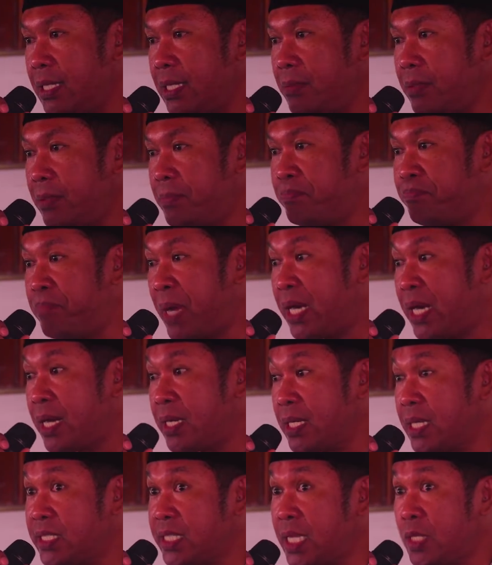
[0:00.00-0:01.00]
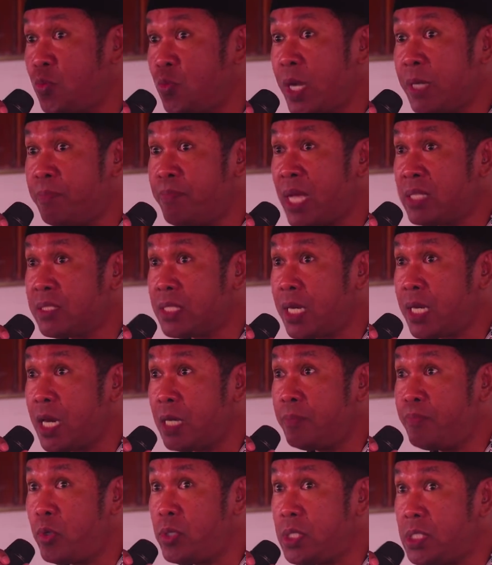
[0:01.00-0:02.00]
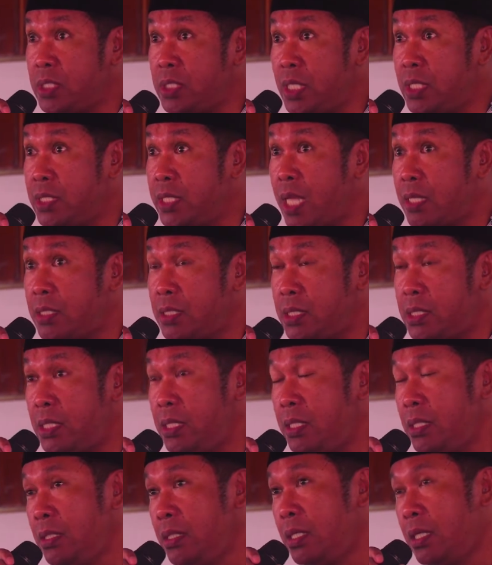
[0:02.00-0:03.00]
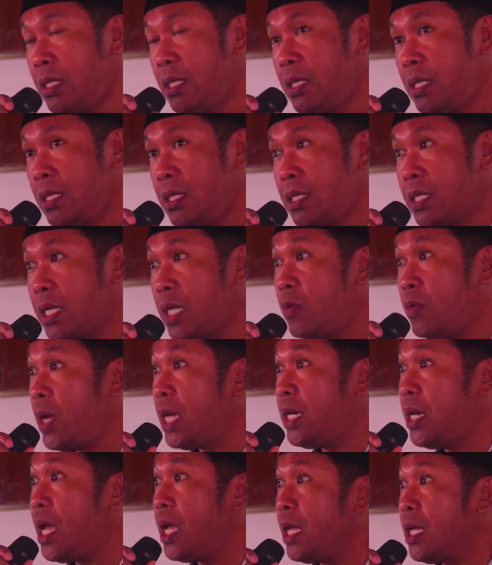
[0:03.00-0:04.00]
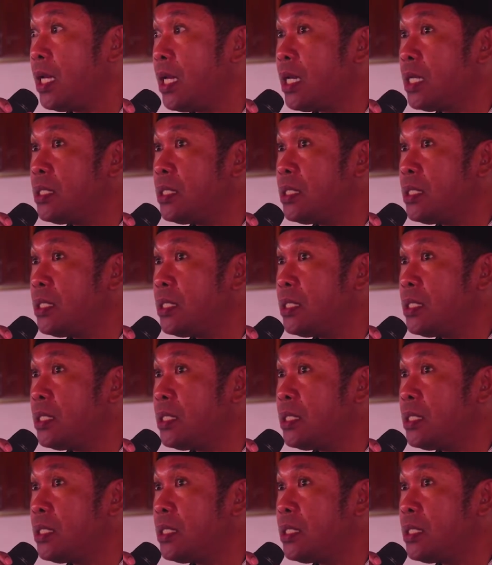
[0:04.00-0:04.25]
Menurutnya kegiatan fisik yang optimal tanpa diiringi moral dan etika